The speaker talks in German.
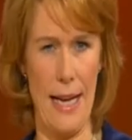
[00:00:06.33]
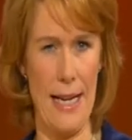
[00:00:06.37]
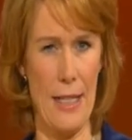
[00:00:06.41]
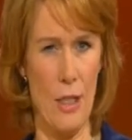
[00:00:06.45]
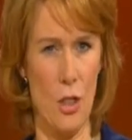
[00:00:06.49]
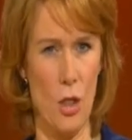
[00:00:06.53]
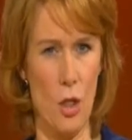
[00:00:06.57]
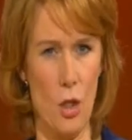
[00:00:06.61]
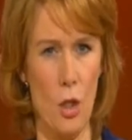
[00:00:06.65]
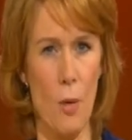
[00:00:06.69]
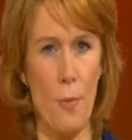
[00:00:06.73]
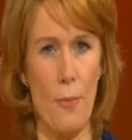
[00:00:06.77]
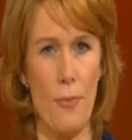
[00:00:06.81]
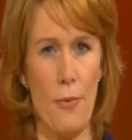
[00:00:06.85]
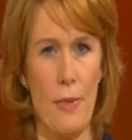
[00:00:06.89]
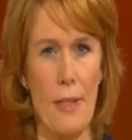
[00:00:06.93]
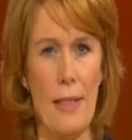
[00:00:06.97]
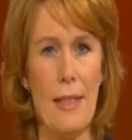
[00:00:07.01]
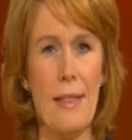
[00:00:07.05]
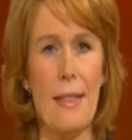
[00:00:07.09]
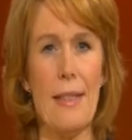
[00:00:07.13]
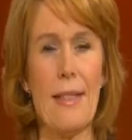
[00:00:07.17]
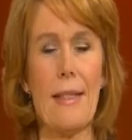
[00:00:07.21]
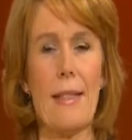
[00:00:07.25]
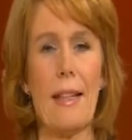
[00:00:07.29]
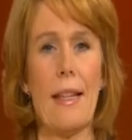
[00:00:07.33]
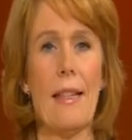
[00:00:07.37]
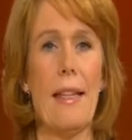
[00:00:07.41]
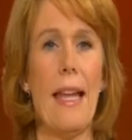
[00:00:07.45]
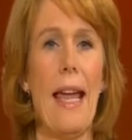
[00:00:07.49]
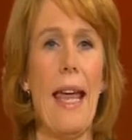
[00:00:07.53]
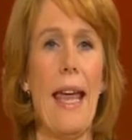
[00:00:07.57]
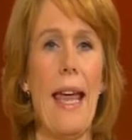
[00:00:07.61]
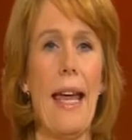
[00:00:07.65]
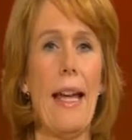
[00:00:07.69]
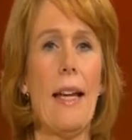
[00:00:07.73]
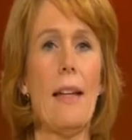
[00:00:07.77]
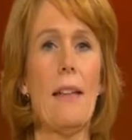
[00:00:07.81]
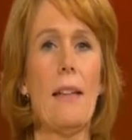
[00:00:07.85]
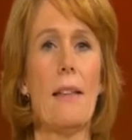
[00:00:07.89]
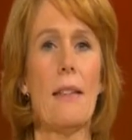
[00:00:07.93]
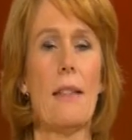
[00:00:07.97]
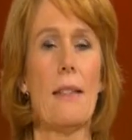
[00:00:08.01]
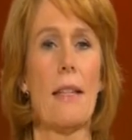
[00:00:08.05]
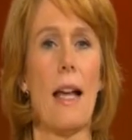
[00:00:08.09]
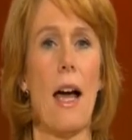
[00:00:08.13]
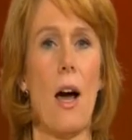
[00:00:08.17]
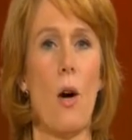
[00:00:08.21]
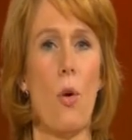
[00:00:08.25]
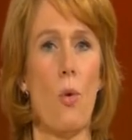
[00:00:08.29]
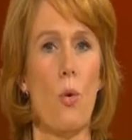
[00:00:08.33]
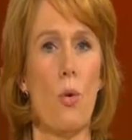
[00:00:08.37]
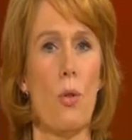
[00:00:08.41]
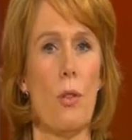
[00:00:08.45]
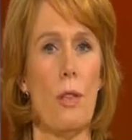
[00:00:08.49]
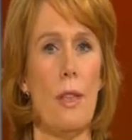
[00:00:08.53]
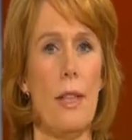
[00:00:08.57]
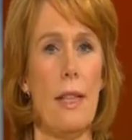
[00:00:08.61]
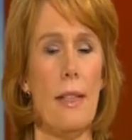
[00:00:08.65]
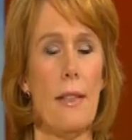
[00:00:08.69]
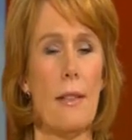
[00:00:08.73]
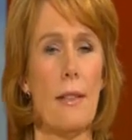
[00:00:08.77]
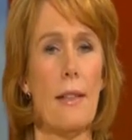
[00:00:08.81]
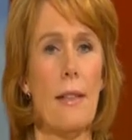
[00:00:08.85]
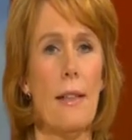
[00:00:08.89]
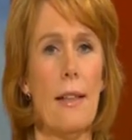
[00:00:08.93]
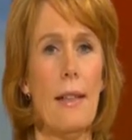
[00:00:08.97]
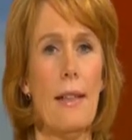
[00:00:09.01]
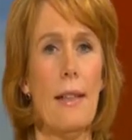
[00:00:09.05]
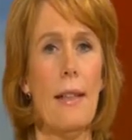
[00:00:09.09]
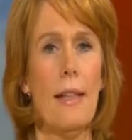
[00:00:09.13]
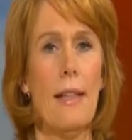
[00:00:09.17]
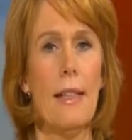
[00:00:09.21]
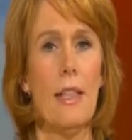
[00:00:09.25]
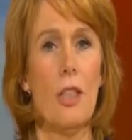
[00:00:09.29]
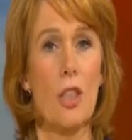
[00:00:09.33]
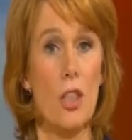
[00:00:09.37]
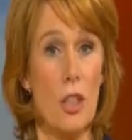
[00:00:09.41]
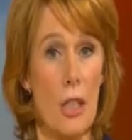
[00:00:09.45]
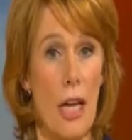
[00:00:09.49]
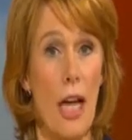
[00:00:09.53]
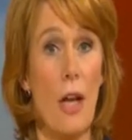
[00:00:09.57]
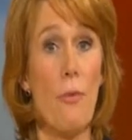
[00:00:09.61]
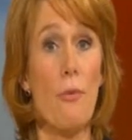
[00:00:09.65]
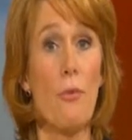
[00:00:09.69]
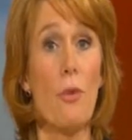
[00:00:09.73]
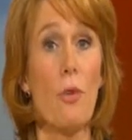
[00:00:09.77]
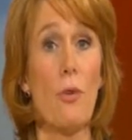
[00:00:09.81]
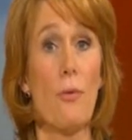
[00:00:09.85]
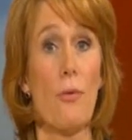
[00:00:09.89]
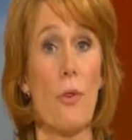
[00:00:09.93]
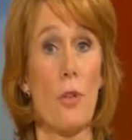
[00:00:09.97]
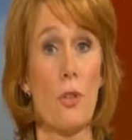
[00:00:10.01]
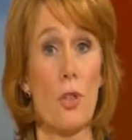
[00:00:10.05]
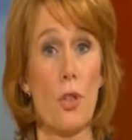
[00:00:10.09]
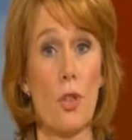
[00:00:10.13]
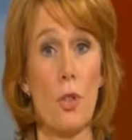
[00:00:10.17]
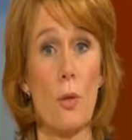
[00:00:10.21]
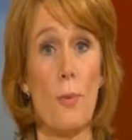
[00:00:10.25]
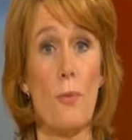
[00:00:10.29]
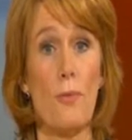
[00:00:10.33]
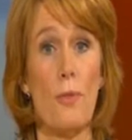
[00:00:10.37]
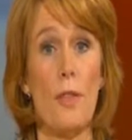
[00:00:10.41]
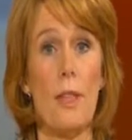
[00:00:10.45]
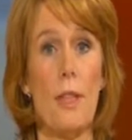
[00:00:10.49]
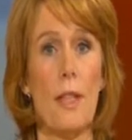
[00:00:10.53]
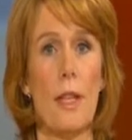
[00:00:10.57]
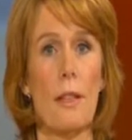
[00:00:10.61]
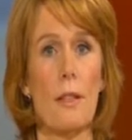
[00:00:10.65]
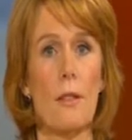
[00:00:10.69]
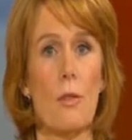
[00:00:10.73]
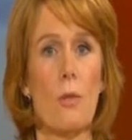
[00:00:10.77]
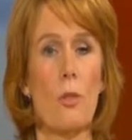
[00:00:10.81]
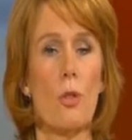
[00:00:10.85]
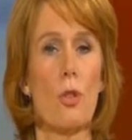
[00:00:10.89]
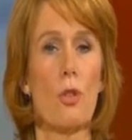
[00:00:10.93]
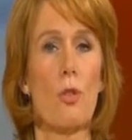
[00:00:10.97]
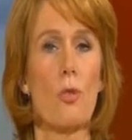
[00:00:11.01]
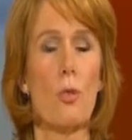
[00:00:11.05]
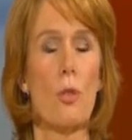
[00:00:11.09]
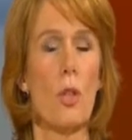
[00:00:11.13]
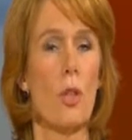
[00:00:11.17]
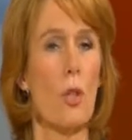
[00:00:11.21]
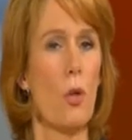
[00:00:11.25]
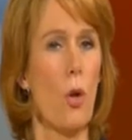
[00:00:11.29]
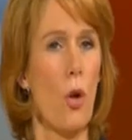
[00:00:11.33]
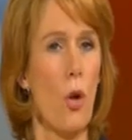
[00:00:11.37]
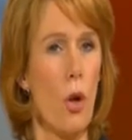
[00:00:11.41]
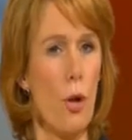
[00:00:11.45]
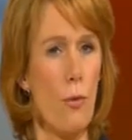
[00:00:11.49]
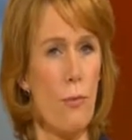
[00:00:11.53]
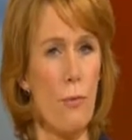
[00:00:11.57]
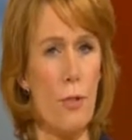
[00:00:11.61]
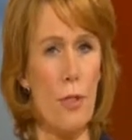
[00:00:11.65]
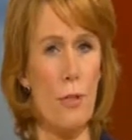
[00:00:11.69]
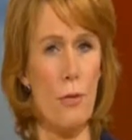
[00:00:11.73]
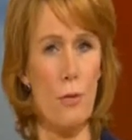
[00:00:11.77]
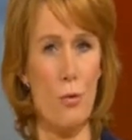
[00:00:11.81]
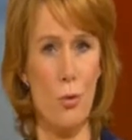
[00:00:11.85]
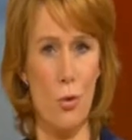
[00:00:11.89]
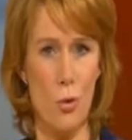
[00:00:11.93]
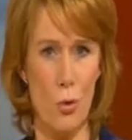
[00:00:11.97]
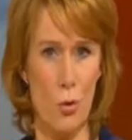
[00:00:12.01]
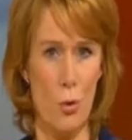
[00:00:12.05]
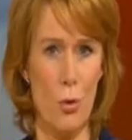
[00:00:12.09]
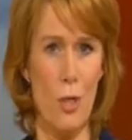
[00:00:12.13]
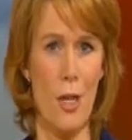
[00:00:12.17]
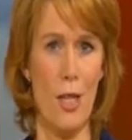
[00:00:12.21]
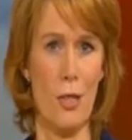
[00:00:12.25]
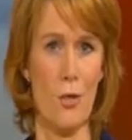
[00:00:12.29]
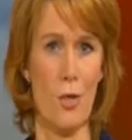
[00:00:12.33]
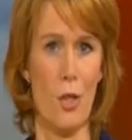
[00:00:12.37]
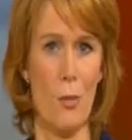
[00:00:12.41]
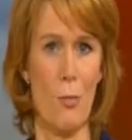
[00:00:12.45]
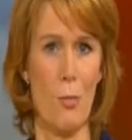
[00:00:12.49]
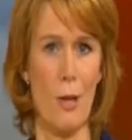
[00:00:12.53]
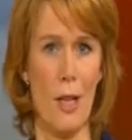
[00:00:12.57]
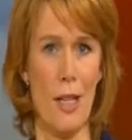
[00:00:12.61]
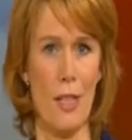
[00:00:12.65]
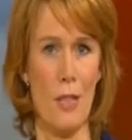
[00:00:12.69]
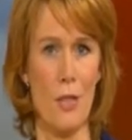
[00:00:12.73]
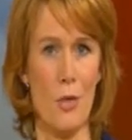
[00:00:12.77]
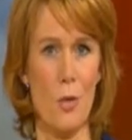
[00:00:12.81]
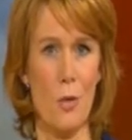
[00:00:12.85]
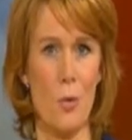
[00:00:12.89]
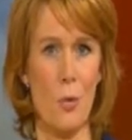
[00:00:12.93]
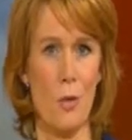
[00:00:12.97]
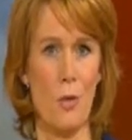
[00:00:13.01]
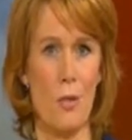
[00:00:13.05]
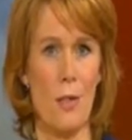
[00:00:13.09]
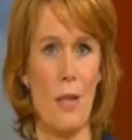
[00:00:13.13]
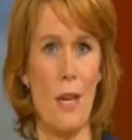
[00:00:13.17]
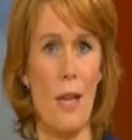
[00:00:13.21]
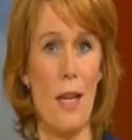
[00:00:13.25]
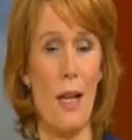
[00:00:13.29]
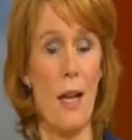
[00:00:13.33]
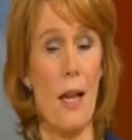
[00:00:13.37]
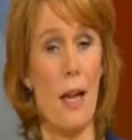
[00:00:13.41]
Ein Schlupflied ist ein hängendes Augenlid. Die Straffung von Schlupfliedern gehört zu den häufigsten Schönheitsoperationen.